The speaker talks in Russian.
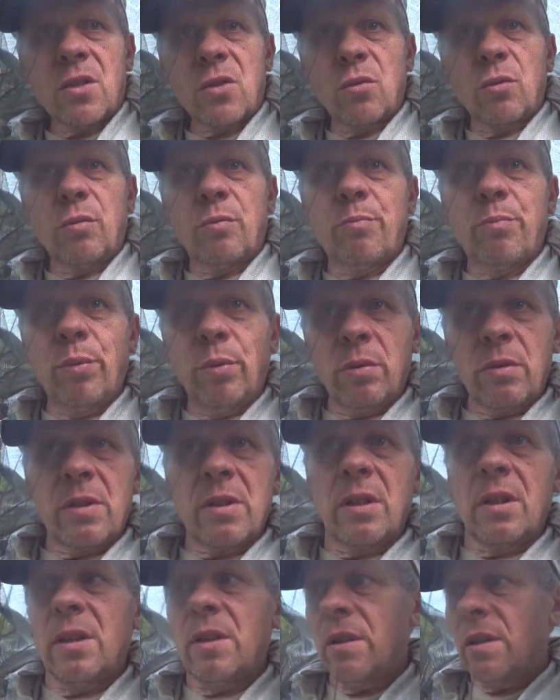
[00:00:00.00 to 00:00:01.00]
что
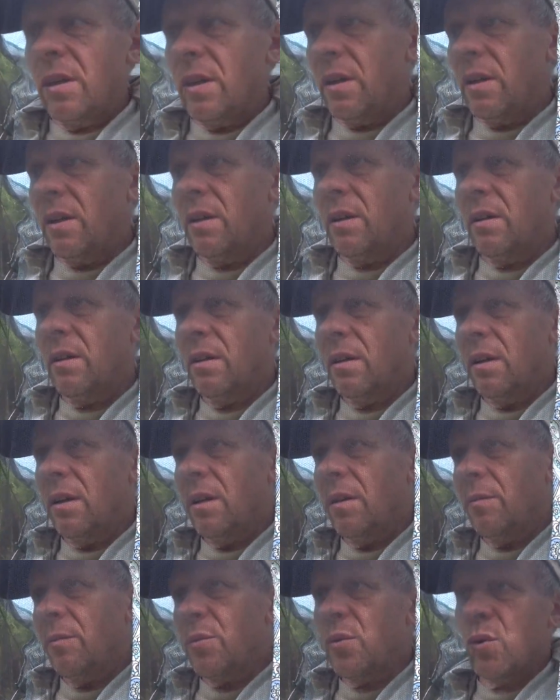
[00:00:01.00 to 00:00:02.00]
ползали
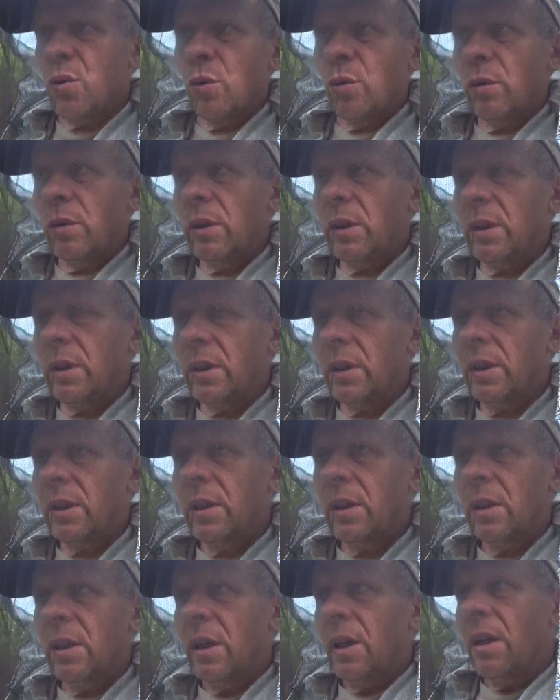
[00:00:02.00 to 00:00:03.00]
пчелы.
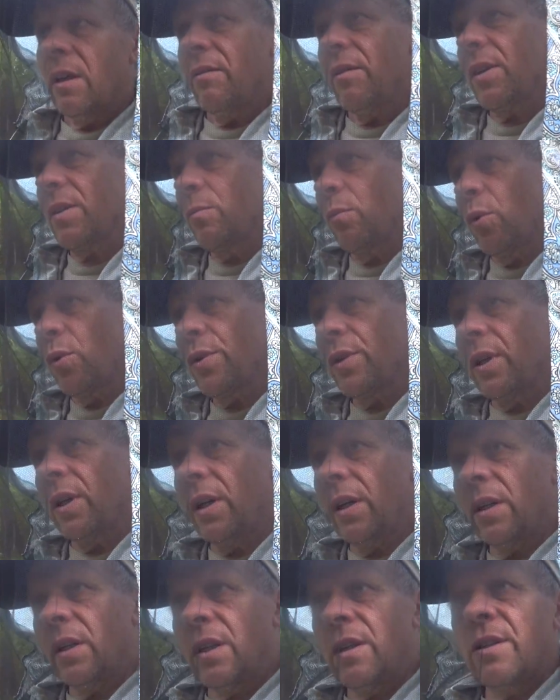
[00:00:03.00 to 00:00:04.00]
Возможно,
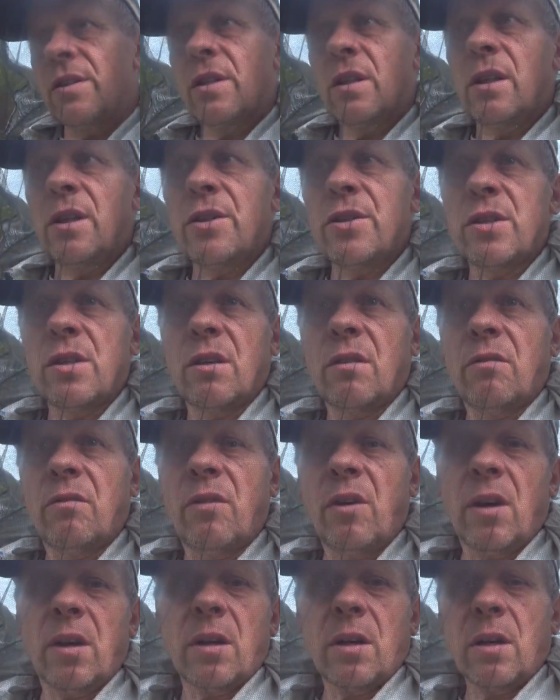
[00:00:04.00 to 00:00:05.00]
это из-за клеща
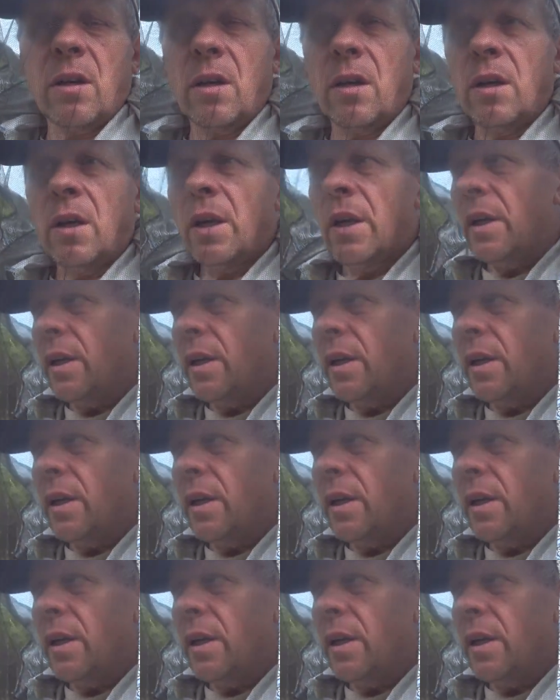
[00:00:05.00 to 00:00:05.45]
вара,